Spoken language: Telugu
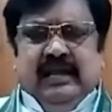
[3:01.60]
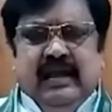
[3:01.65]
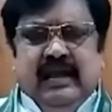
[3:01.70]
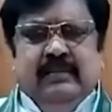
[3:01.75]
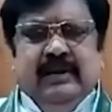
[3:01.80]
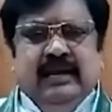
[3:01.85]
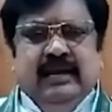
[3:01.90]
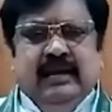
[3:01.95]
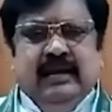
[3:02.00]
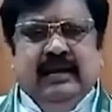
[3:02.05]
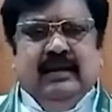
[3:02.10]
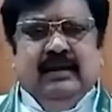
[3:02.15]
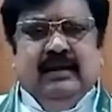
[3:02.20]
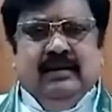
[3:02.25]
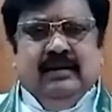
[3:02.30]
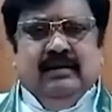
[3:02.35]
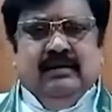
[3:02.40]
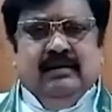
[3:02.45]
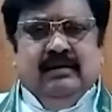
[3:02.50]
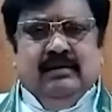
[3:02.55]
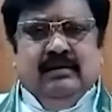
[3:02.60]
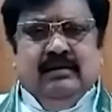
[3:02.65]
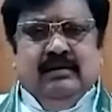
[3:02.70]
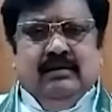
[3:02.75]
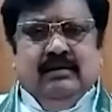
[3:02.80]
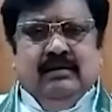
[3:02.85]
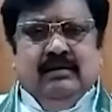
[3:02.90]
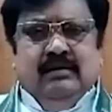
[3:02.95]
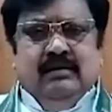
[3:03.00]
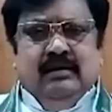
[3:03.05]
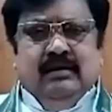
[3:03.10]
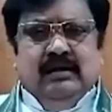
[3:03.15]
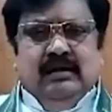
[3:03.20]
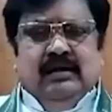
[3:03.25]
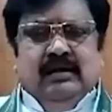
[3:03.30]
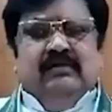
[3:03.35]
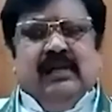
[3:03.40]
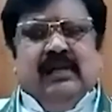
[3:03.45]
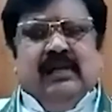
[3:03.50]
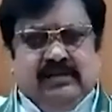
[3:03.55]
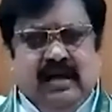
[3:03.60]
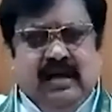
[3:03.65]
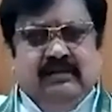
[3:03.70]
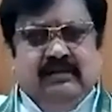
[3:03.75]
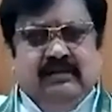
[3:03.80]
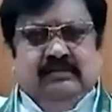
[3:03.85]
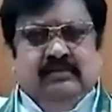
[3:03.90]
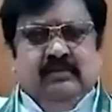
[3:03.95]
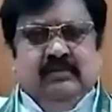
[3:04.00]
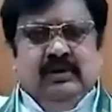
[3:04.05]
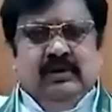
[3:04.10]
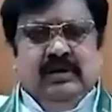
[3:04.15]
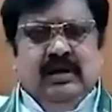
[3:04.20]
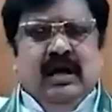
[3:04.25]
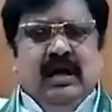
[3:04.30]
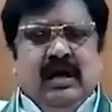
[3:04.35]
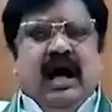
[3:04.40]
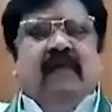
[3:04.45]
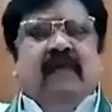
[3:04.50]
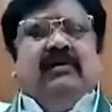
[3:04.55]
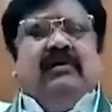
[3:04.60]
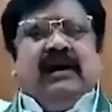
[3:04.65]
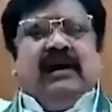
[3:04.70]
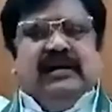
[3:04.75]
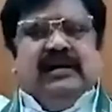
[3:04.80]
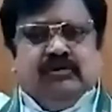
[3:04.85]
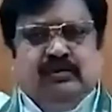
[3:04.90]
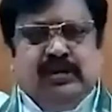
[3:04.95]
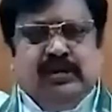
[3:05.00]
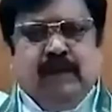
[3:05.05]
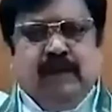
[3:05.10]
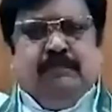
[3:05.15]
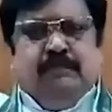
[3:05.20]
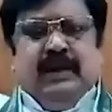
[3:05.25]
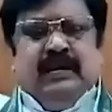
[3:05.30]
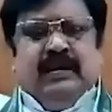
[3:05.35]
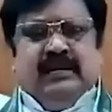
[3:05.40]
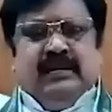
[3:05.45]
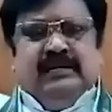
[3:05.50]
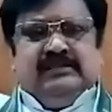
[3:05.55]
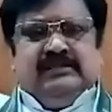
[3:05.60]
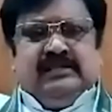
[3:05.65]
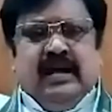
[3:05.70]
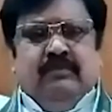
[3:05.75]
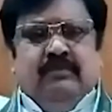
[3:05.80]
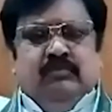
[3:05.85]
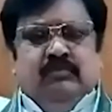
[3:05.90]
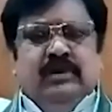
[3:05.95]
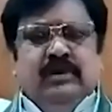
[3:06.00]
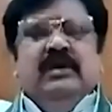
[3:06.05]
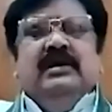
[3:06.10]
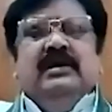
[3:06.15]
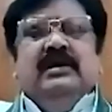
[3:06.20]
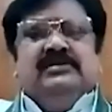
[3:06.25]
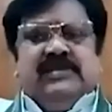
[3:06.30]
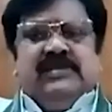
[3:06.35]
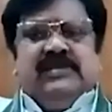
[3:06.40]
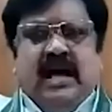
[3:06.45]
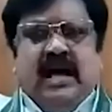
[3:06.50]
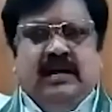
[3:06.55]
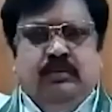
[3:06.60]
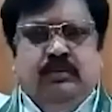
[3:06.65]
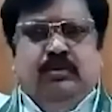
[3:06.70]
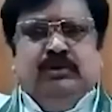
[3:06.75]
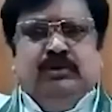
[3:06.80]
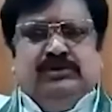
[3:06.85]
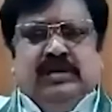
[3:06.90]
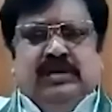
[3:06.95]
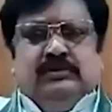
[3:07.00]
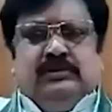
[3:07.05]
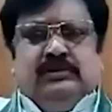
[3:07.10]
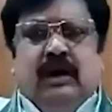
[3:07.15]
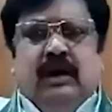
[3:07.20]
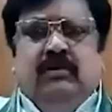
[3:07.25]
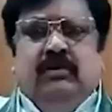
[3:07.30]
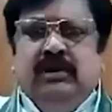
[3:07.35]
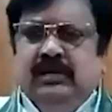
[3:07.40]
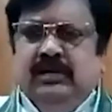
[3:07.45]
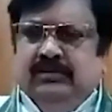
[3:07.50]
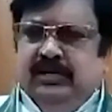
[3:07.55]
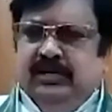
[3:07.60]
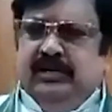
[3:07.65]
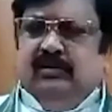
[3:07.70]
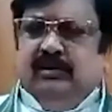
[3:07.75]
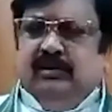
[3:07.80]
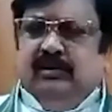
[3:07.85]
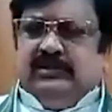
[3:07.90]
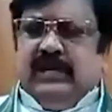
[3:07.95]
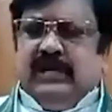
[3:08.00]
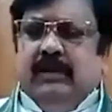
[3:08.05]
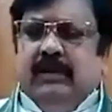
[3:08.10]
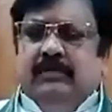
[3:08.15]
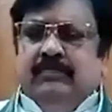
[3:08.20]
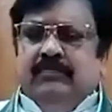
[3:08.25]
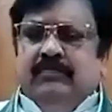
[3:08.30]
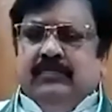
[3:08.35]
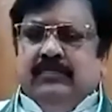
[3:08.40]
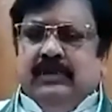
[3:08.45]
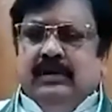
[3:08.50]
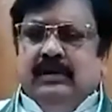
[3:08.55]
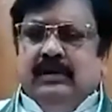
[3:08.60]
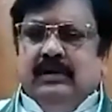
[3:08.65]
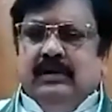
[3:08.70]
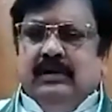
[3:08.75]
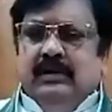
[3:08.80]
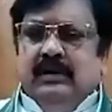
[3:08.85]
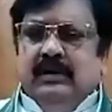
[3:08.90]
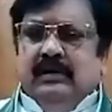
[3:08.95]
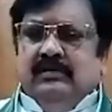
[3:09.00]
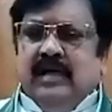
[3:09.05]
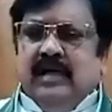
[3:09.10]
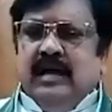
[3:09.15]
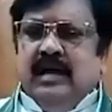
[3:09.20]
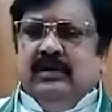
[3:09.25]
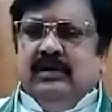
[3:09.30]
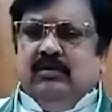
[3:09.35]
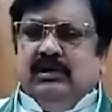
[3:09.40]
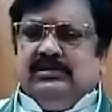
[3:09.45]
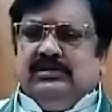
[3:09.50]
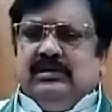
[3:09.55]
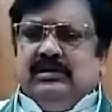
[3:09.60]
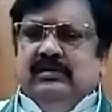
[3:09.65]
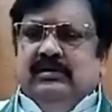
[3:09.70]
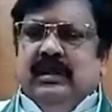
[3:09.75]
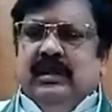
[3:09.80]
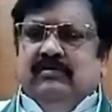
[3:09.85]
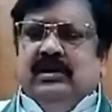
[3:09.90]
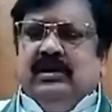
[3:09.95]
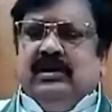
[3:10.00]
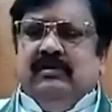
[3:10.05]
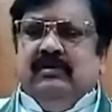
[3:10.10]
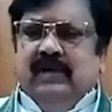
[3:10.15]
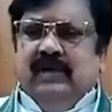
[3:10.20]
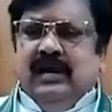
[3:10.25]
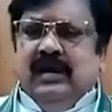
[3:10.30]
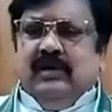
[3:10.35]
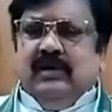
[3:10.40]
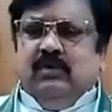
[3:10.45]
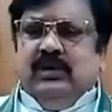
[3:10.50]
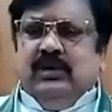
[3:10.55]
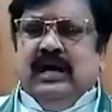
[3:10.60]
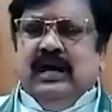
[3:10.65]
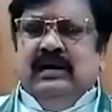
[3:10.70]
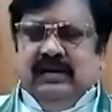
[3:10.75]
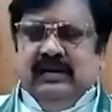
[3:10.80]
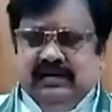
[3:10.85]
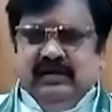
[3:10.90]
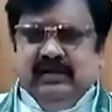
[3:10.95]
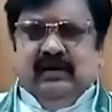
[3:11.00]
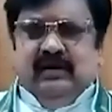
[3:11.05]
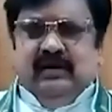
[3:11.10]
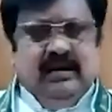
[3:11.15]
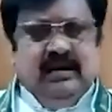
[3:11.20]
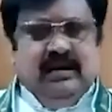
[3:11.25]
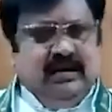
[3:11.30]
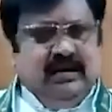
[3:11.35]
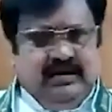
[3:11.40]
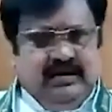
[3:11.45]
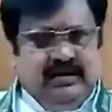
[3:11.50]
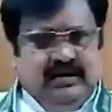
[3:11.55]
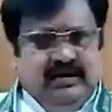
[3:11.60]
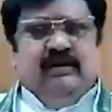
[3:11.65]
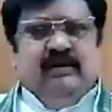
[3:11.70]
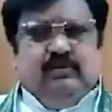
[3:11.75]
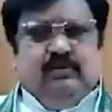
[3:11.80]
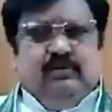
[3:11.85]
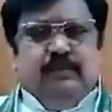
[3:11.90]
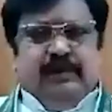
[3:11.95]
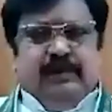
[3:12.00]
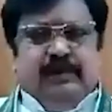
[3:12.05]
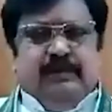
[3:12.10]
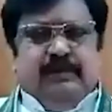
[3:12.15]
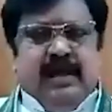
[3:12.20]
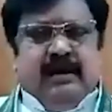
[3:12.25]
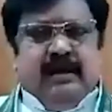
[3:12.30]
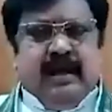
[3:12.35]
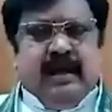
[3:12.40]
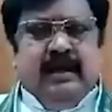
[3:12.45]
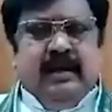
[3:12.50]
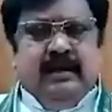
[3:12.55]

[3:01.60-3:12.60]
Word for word: ఏమండి వెళ్తాం అవకాశం ఉంటే పలకరిస్తాం సానుభూతి చెబుతాం తిరిగి వస్తాం దానికోసం ఎవరు వెళ్లకుండా ఇదేమన్నా నిరంకుశ పరిపాలన